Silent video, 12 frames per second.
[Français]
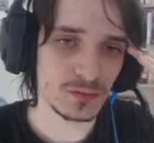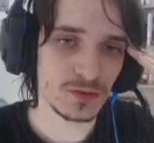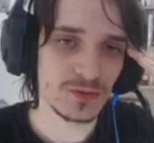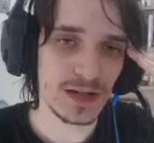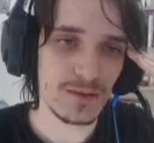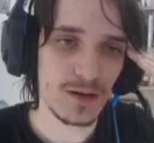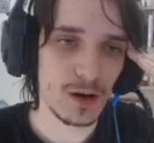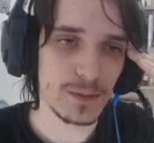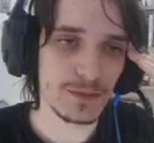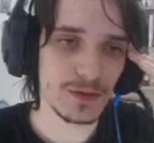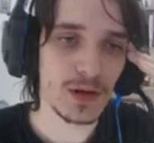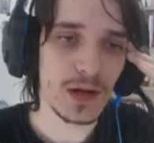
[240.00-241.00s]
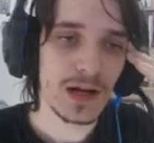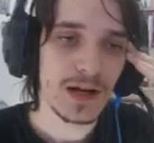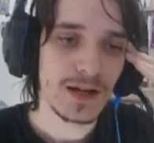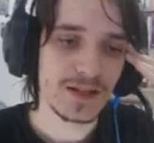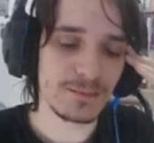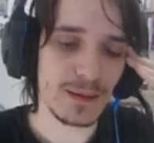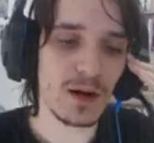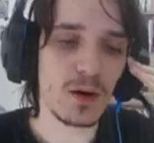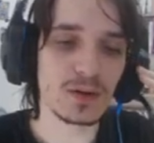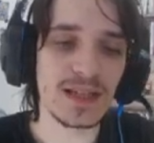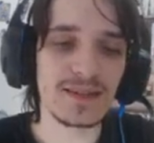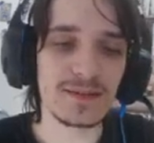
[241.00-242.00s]
monde va l'avoir en même temps. J'espère
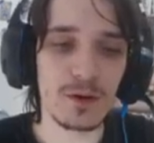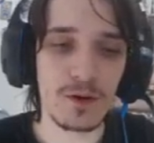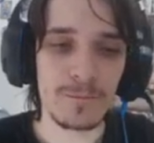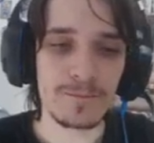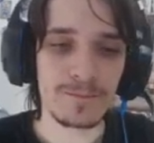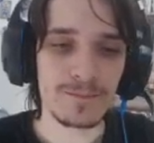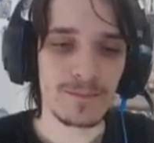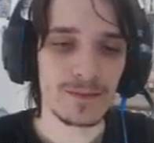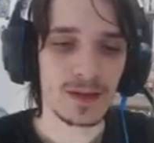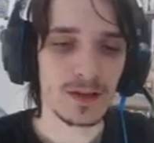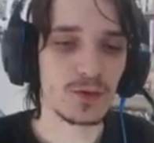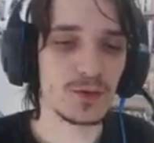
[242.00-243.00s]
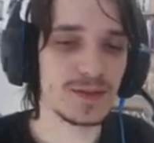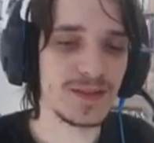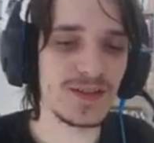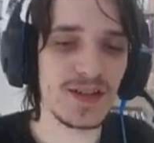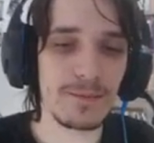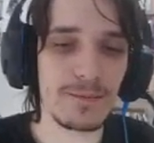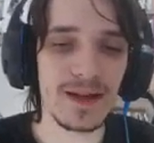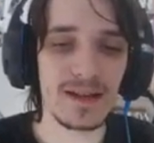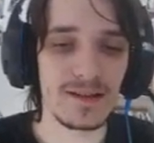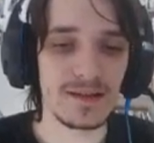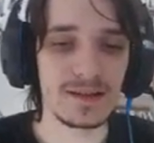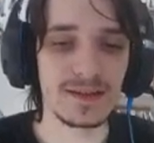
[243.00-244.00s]
honnêtement que si jamais
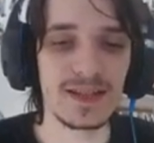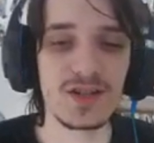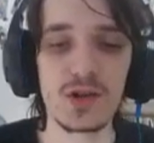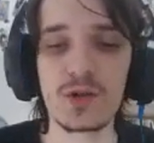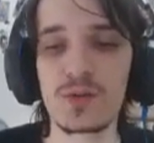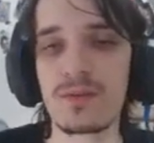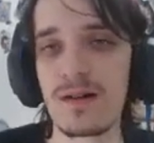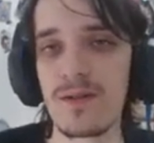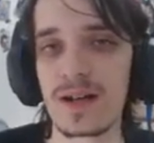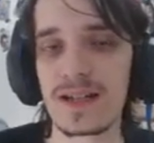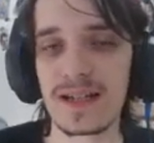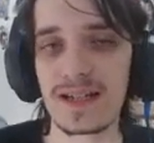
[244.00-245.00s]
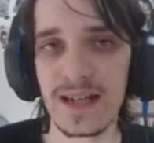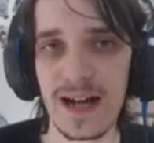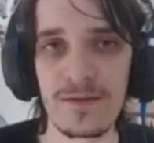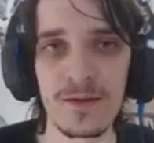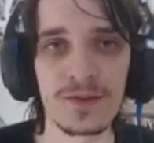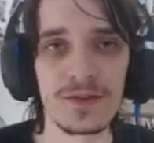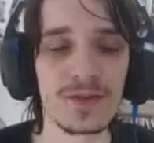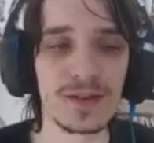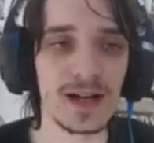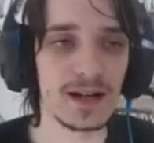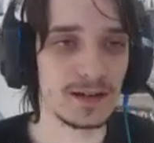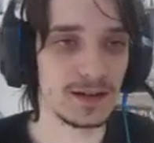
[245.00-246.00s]
des gens doivent avoir les clés avant, ce
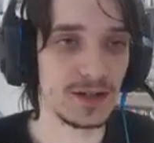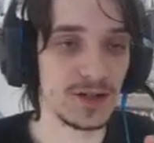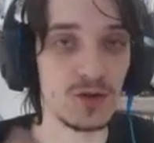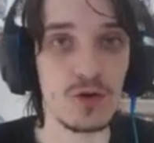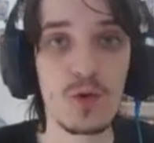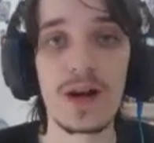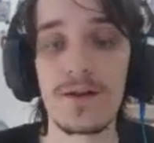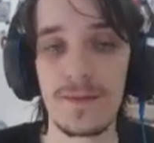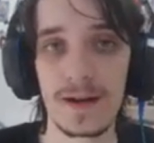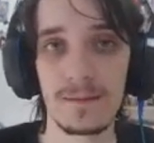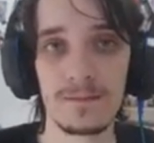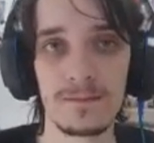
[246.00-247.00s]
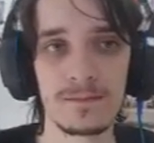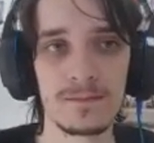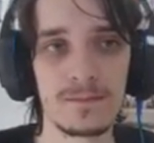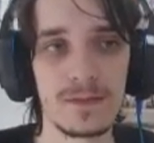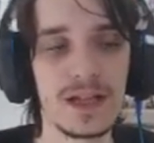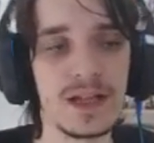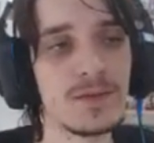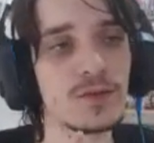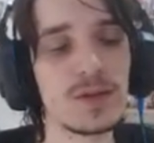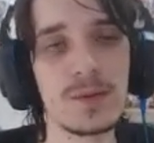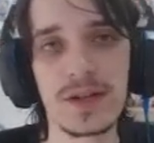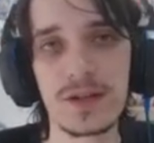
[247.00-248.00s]
sera les gens qui ont l'alpha et
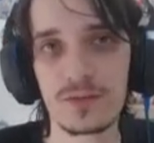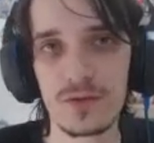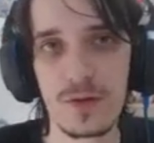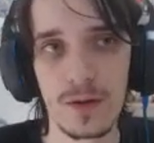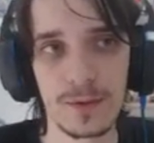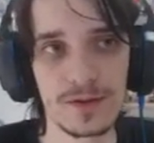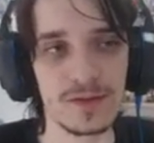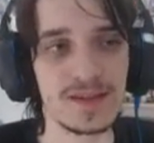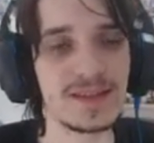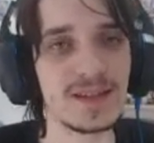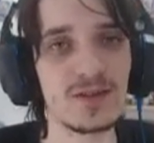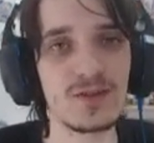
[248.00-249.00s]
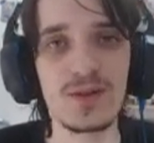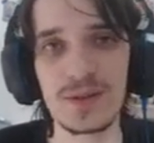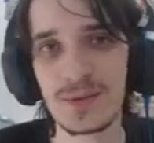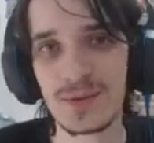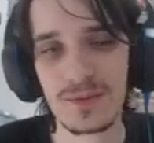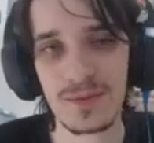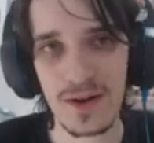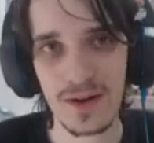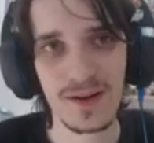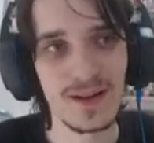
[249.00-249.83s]
éventuellement les youtubeurs. Parce que si c'est que les youtubeurs,